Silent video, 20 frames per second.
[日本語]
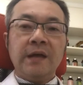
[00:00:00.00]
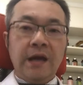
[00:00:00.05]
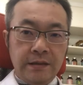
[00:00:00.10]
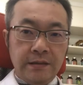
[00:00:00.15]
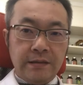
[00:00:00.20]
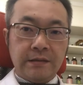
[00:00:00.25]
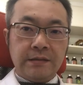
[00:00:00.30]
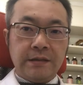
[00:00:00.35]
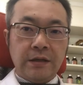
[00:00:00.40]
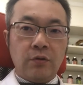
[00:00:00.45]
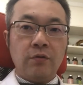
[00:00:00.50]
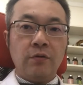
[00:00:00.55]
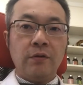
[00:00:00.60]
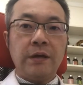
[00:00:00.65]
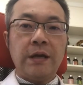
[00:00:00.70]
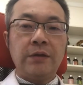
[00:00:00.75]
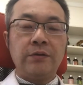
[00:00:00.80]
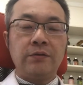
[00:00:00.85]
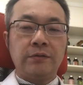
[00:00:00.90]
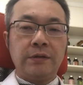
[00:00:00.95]
はい、じゃ今
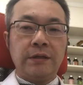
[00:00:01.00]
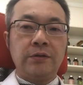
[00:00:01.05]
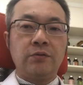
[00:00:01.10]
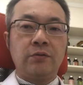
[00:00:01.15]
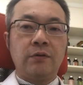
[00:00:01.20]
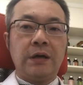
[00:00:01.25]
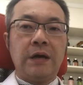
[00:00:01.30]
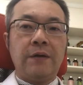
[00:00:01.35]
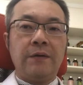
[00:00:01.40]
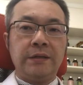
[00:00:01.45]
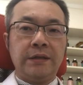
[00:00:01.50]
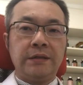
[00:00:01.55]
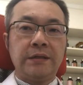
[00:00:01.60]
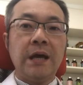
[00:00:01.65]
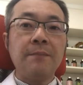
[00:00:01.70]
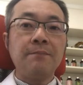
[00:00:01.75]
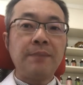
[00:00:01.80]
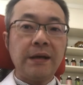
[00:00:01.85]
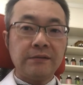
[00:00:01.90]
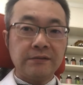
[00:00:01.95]
回の、ね、動画はね、
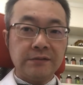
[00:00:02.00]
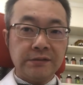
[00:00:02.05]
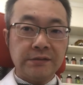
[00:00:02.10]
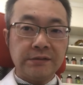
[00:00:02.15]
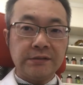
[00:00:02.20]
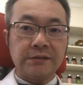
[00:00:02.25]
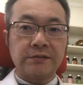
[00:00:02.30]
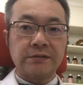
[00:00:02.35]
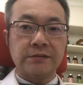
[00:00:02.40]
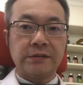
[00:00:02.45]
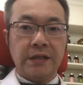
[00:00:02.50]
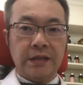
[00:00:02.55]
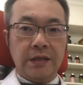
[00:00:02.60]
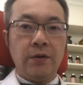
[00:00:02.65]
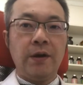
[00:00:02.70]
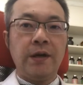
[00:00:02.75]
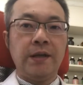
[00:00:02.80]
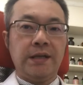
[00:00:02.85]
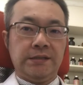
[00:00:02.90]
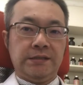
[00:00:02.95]
タンパク質についてね、
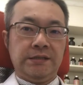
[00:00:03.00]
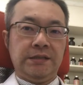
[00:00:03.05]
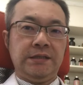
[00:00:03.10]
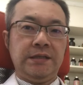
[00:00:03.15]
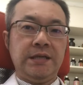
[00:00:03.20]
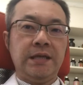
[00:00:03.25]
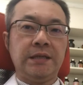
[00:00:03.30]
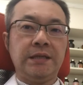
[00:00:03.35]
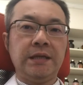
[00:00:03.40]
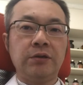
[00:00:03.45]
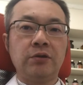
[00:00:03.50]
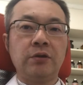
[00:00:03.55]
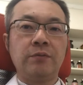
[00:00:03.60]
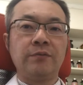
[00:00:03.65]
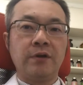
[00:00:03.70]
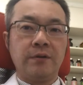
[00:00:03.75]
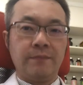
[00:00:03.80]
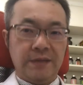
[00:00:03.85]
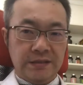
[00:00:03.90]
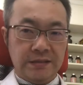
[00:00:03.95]
お話ししていきたいと
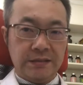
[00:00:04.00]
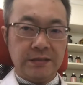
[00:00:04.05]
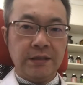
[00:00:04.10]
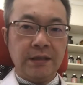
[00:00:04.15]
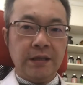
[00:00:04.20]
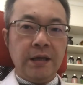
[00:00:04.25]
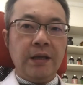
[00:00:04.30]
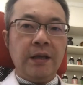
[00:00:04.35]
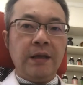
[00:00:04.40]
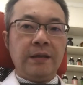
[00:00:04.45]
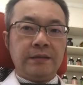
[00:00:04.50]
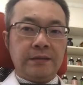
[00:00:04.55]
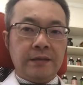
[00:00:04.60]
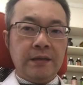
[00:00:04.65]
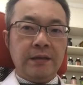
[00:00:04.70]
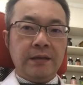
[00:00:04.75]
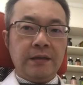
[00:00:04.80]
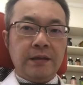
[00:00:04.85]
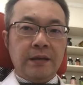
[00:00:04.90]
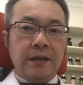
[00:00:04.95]
思います。
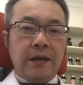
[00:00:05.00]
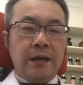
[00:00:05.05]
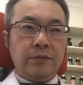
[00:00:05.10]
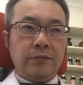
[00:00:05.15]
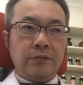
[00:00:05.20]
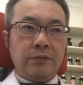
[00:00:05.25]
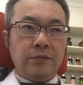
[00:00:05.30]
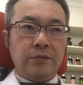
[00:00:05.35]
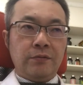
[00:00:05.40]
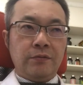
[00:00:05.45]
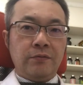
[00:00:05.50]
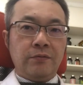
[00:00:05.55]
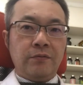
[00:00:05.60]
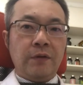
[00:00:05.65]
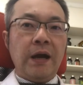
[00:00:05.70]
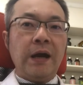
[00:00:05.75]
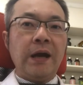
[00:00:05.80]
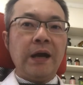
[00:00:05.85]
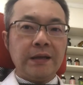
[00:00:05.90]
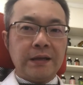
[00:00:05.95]
ね、あのー、
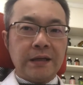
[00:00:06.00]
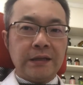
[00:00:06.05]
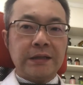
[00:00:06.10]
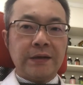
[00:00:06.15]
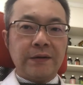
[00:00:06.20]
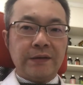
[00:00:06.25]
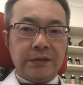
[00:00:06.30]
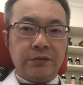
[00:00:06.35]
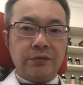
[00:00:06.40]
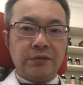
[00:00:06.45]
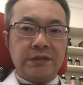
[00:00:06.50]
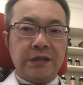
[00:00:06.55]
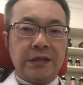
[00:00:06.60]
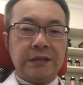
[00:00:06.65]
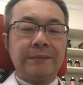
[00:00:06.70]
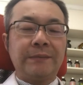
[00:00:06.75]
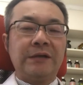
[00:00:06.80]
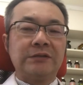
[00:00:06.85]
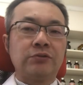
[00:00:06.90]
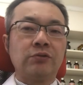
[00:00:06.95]
若い方はね、どちらか
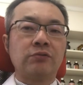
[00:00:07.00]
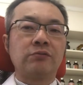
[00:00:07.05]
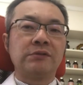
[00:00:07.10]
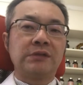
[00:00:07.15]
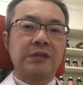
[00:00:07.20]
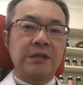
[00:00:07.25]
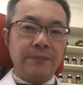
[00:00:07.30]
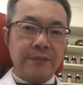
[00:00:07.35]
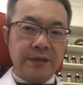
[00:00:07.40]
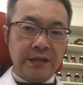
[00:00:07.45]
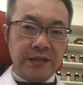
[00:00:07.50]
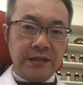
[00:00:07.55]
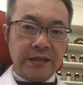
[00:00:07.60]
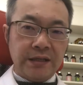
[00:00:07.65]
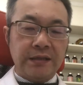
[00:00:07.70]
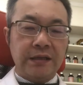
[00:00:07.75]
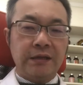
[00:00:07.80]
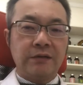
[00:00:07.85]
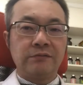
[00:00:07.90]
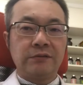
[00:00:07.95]
といえば不足気味に
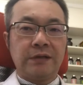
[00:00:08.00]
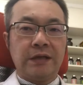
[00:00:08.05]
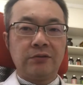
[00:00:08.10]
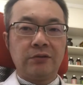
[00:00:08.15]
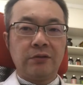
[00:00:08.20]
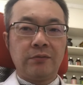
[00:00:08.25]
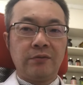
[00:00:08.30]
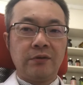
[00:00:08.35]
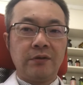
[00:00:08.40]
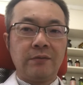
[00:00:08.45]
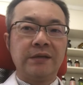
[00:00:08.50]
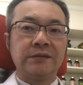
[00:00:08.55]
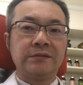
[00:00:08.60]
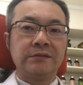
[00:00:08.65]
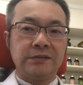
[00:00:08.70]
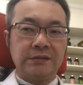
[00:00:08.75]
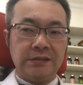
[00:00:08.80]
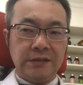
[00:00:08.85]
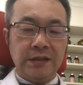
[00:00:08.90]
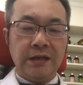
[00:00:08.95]
なってくるかと思いま
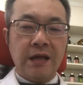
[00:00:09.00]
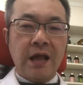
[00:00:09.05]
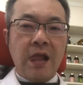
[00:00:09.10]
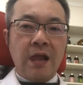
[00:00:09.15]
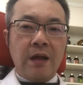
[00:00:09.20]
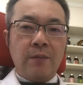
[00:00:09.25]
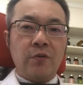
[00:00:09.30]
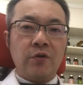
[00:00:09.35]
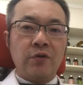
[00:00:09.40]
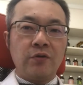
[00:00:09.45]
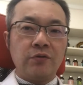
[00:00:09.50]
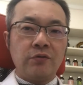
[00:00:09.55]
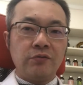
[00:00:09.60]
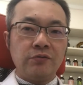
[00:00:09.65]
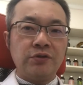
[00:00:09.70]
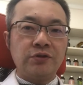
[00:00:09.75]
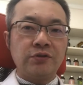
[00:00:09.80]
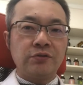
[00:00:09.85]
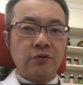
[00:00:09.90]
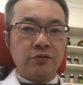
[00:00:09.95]
すし、もう
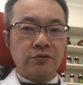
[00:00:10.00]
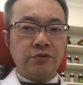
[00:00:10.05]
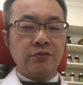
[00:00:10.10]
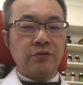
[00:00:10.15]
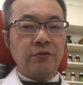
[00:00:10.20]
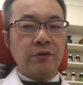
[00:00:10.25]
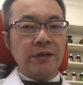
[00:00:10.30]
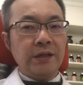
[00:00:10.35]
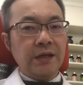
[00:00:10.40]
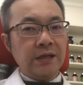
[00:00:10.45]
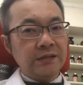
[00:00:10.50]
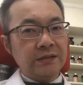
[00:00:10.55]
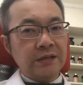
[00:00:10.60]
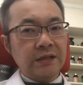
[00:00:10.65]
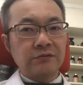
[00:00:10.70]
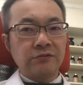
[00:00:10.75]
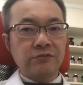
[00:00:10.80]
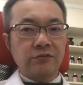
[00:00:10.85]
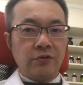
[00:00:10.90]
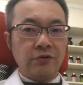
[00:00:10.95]
40、50超え出して
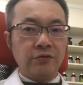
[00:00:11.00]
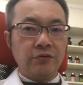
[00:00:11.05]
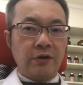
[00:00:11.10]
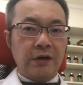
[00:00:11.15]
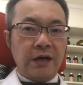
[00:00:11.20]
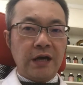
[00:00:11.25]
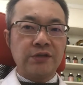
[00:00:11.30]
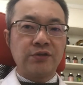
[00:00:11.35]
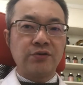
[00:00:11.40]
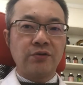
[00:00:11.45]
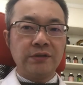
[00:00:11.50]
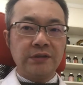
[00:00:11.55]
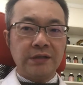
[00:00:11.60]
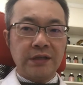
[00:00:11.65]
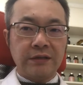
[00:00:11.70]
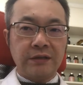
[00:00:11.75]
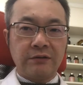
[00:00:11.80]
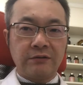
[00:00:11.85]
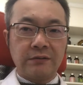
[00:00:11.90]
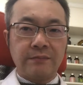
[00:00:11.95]
くると、今度過剰に
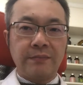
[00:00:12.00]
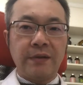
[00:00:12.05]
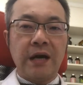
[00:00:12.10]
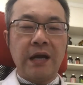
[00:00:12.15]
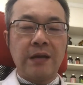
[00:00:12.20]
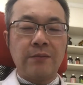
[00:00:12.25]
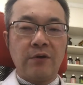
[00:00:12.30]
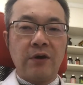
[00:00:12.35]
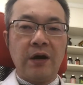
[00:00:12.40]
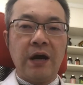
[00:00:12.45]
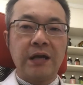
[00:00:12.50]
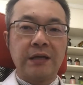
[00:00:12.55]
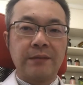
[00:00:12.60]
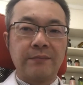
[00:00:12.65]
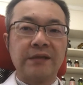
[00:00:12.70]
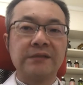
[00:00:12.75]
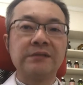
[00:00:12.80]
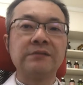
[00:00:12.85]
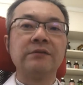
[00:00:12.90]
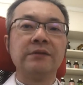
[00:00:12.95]
なってくる場合もあり
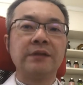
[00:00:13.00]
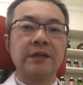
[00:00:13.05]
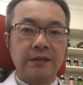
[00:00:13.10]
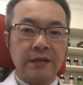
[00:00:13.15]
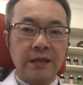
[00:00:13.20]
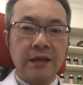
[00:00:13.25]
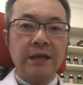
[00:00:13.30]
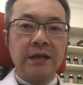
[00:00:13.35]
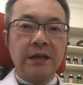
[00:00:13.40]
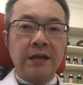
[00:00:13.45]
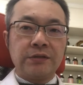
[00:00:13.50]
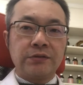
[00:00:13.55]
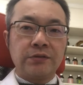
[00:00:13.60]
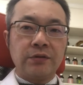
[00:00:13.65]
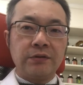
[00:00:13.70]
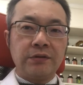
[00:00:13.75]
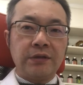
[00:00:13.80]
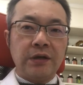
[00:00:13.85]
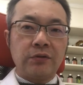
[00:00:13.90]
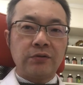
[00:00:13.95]
ますのでね、
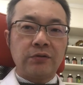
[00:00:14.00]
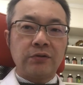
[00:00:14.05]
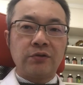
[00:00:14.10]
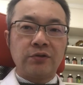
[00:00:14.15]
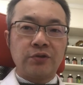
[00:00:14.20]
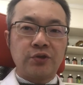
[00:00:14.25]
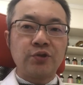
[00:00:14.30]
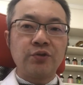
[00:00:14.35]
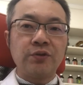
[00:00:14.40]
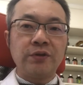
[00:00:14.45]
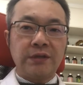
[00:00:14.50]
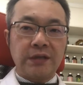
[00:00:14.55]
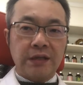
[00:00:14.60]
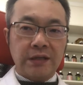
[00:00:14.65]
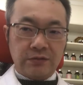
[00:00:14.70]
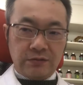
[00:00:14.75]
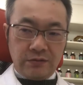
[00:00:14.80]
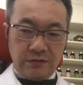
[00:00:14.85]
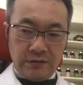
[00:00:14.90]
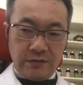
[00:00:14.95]
そういったことの注意
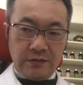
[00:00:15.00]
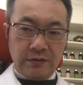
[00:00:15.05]
点、